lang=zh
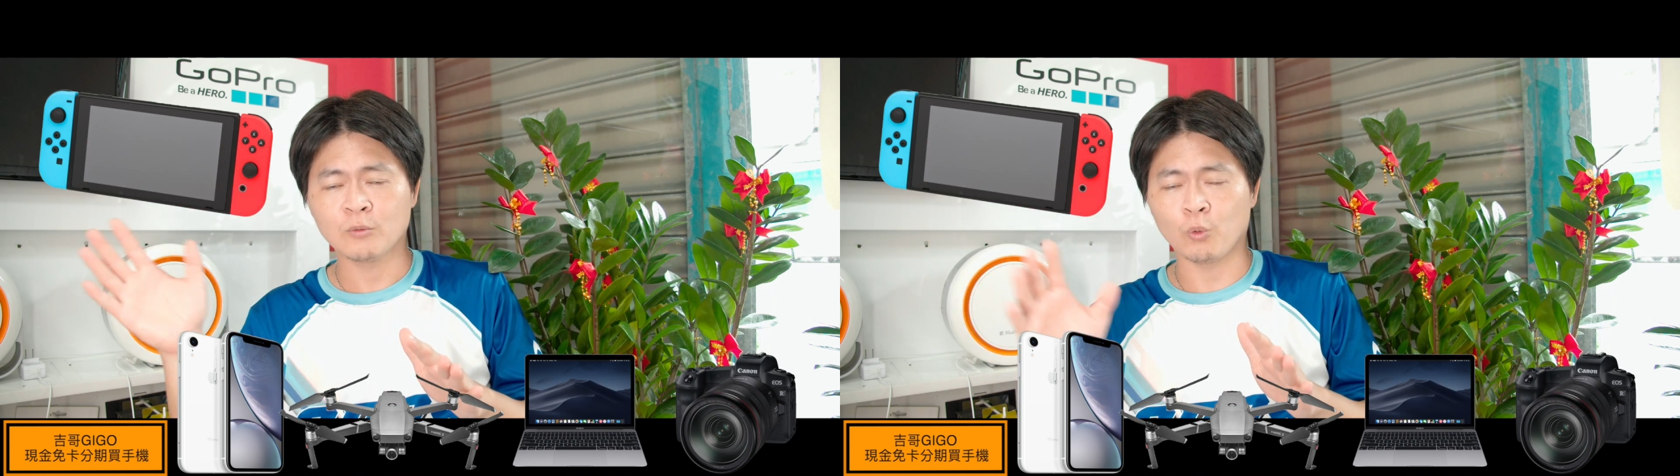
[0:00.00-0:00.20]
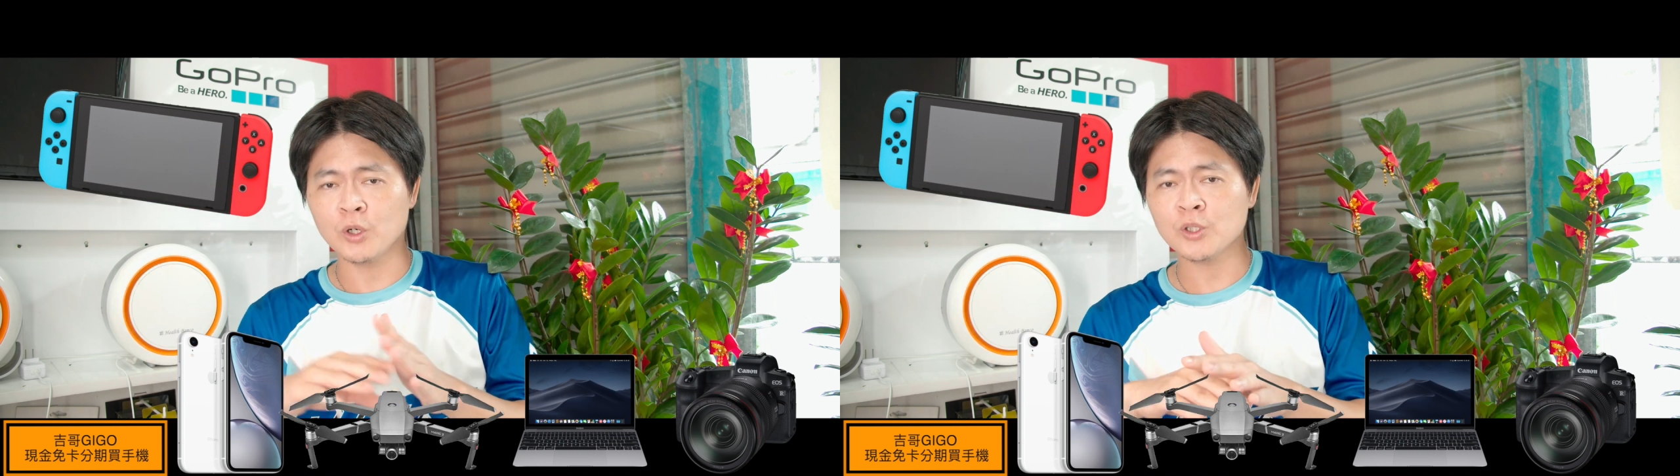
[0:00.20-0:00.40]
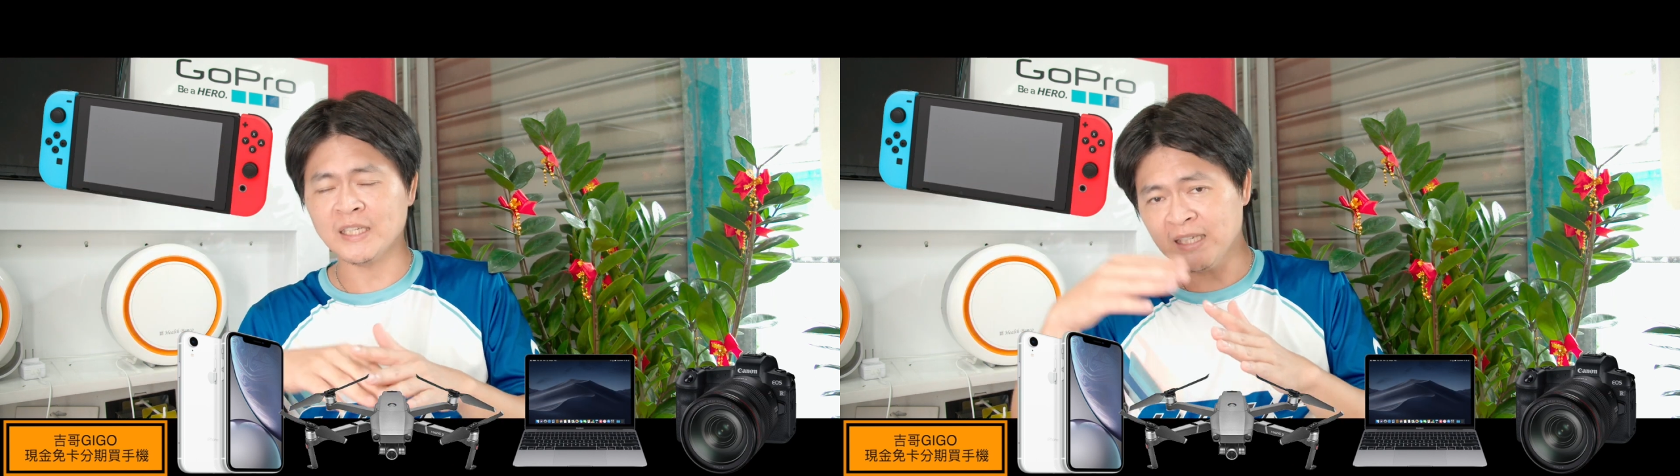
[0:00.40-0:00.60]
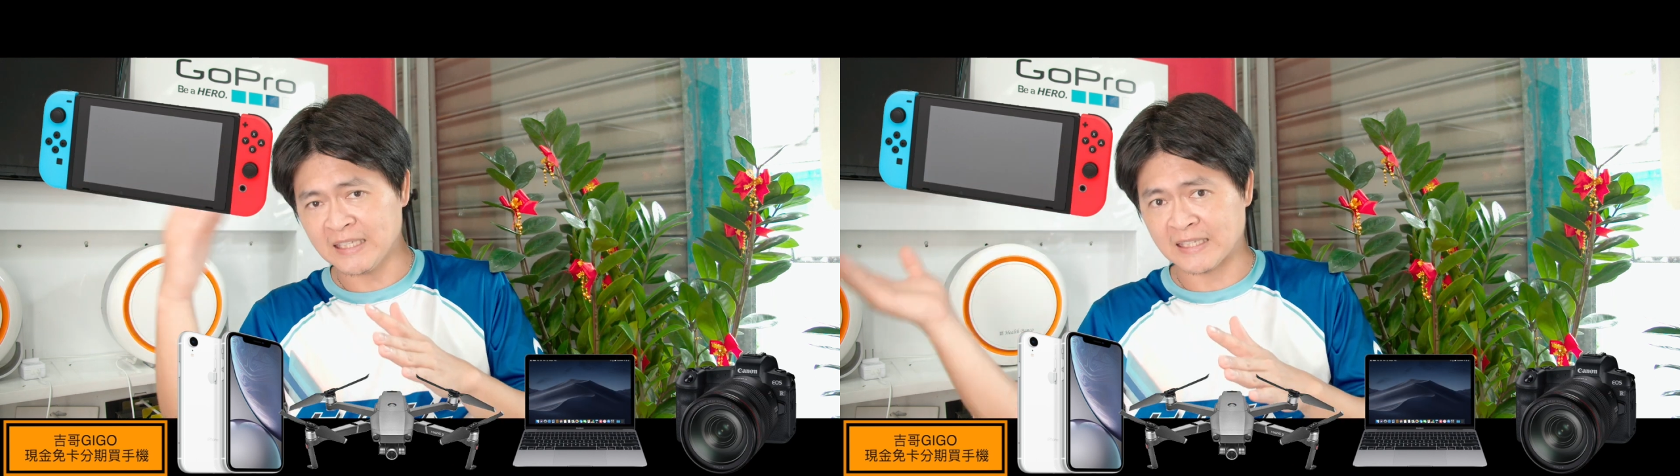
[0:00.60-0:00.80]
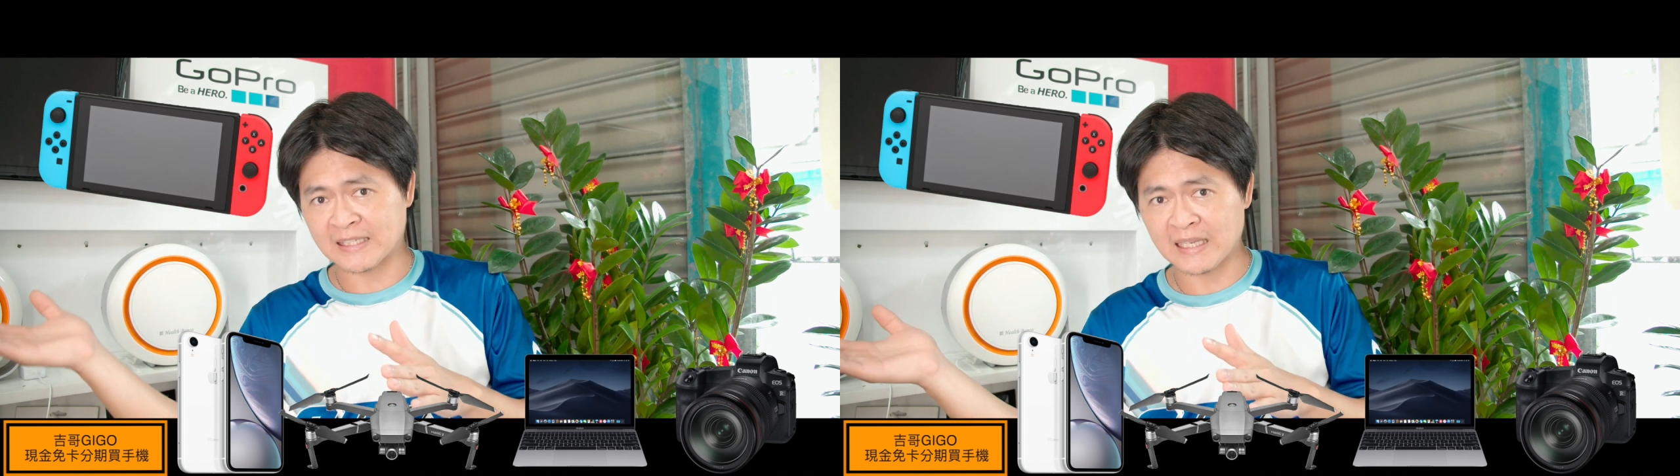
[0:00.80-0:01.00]
国一
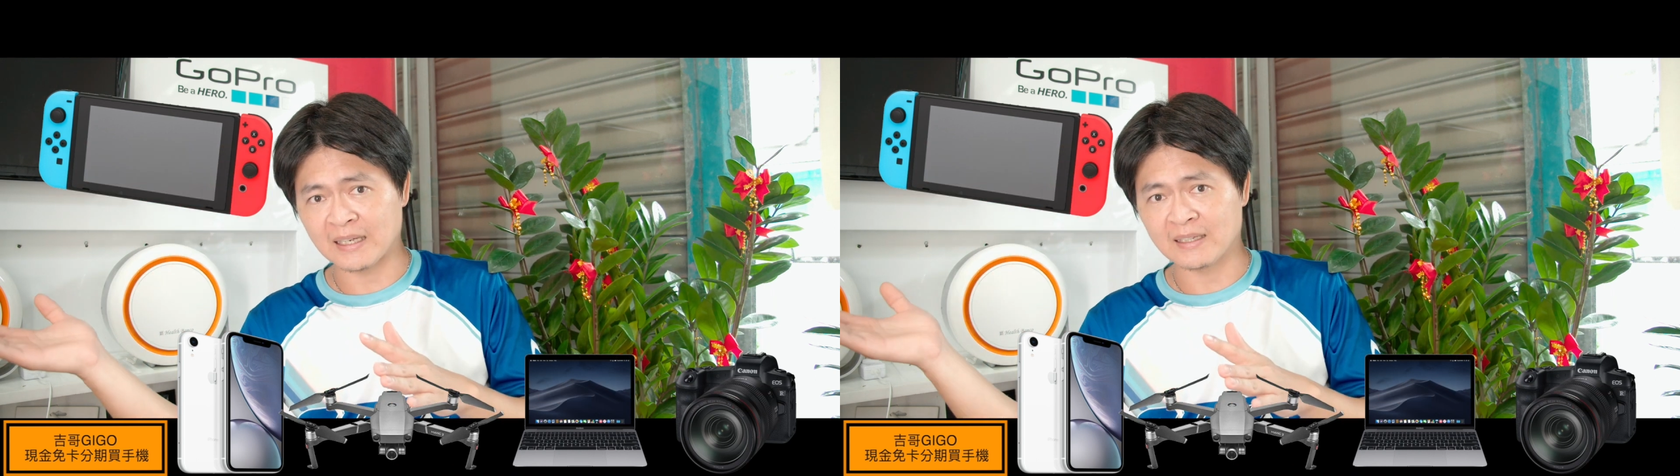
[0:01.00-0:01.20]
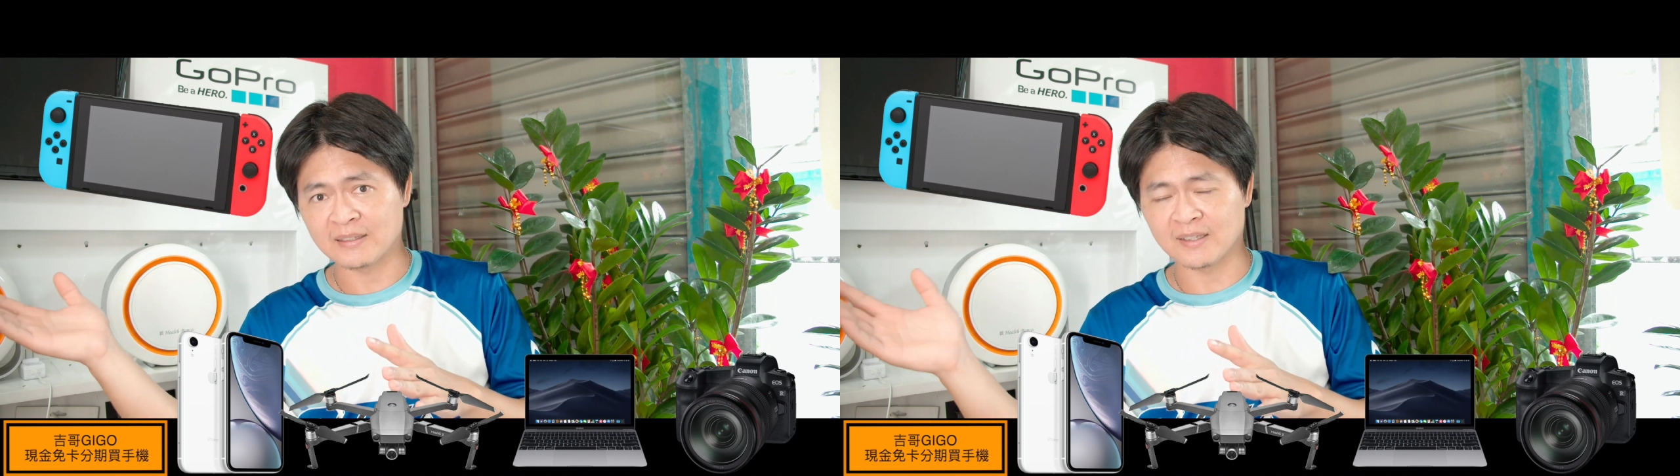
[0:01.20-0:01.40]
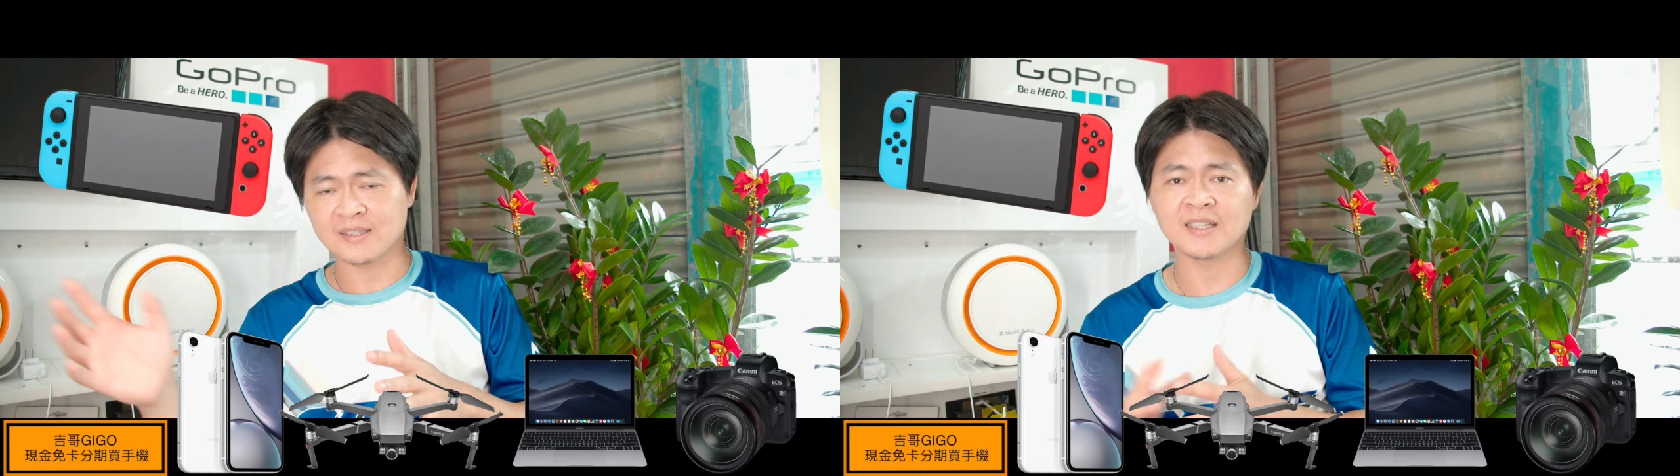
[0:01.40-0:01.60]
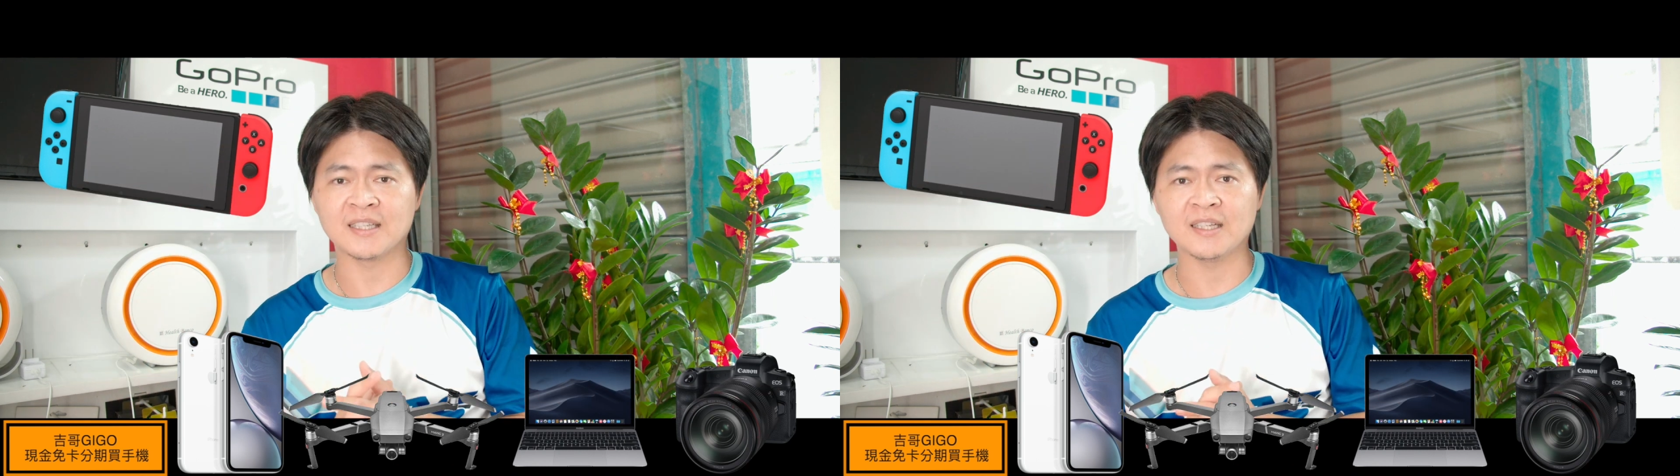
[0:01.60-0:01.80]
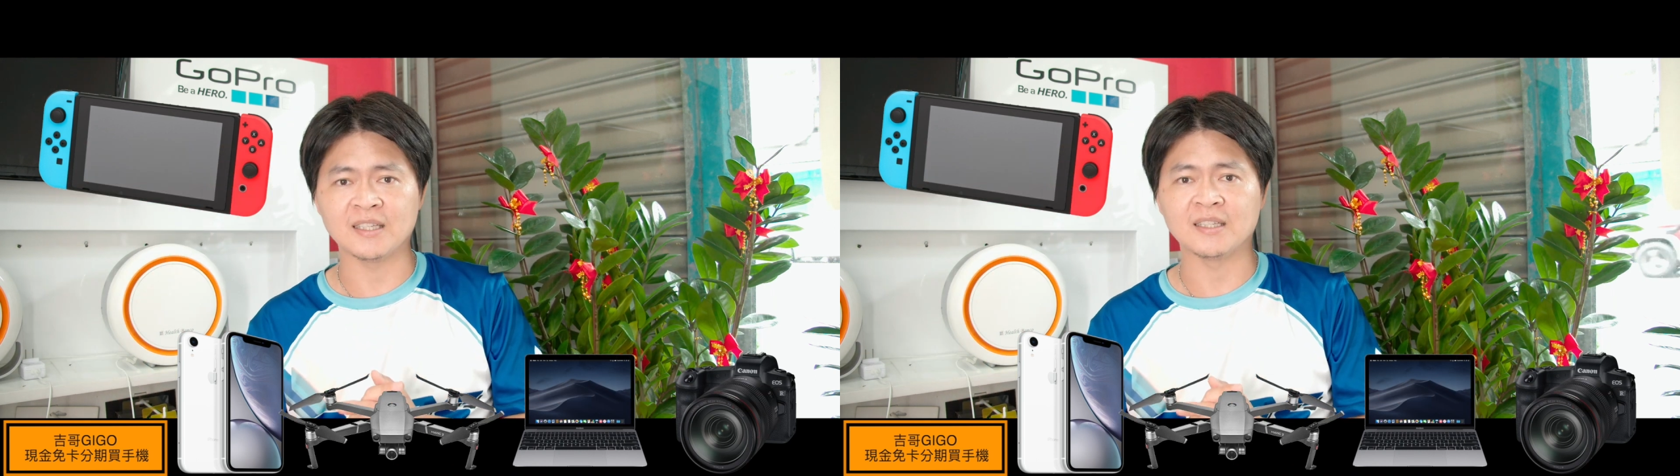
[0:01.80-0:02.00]
以上的这个
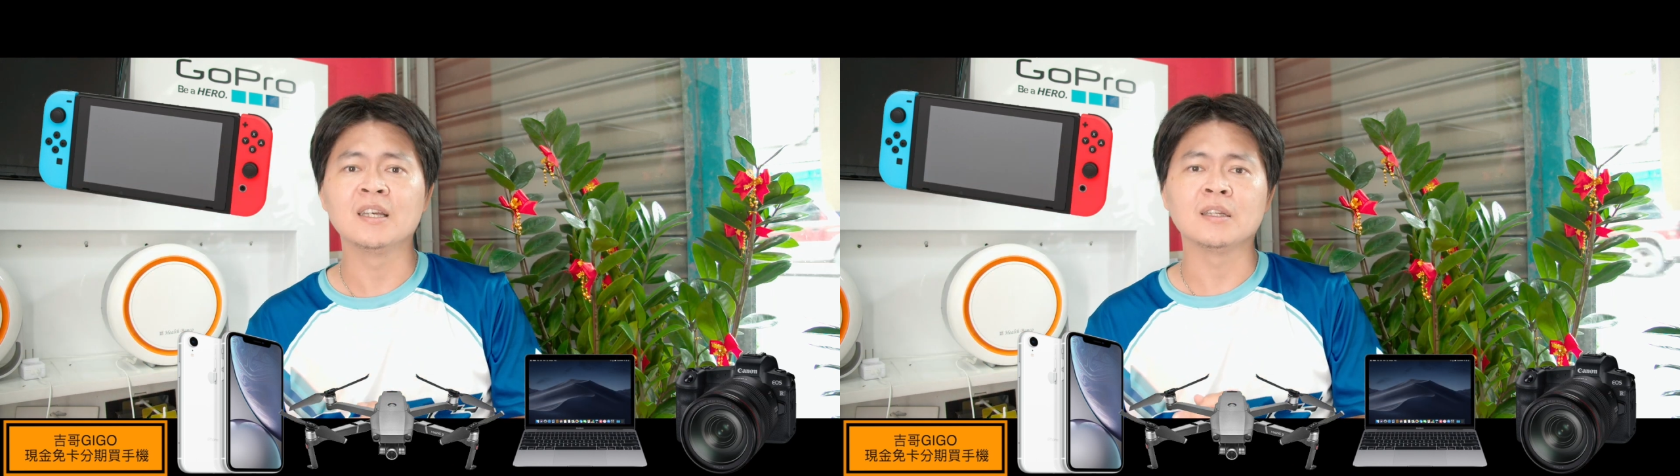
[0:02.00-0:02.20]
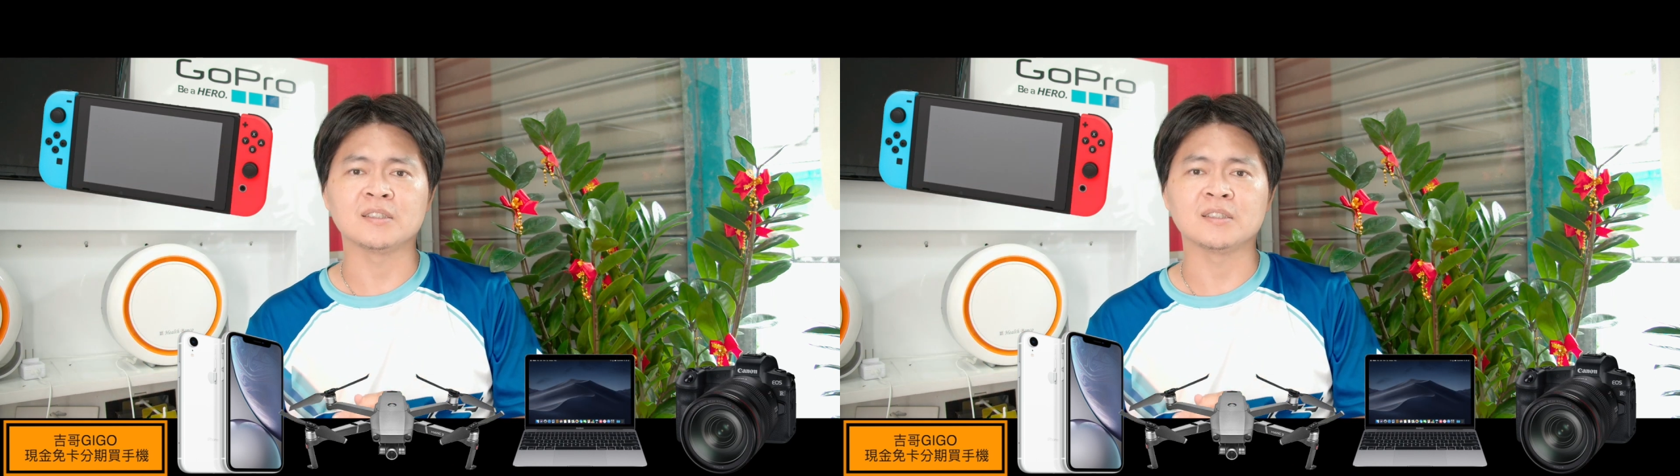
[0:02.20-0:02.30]
年龄，